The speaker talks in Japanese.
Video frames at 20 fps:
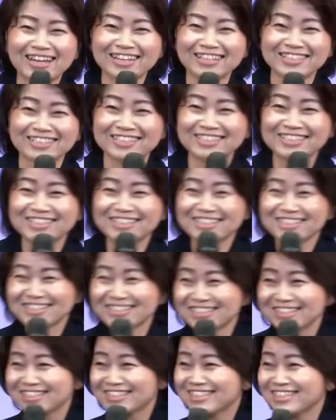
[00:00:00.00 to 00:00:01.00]
I know
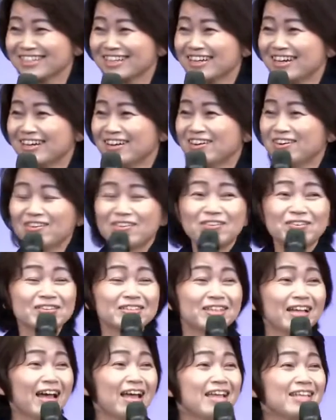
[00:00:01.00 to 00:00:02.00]
something, a lot of things 悩ん
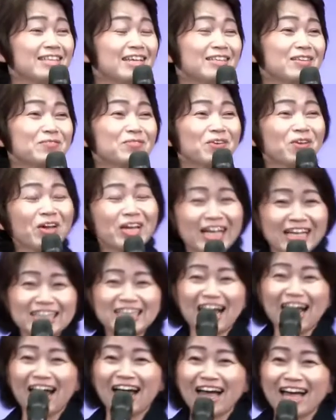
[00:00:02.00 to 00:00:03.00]
で happen, ても良い
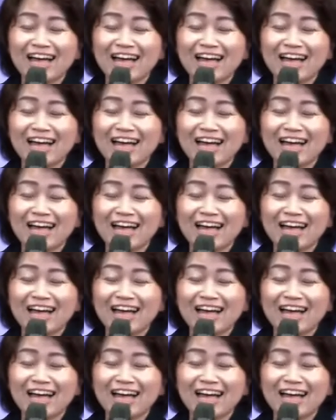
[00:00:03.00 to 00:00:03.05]
方 but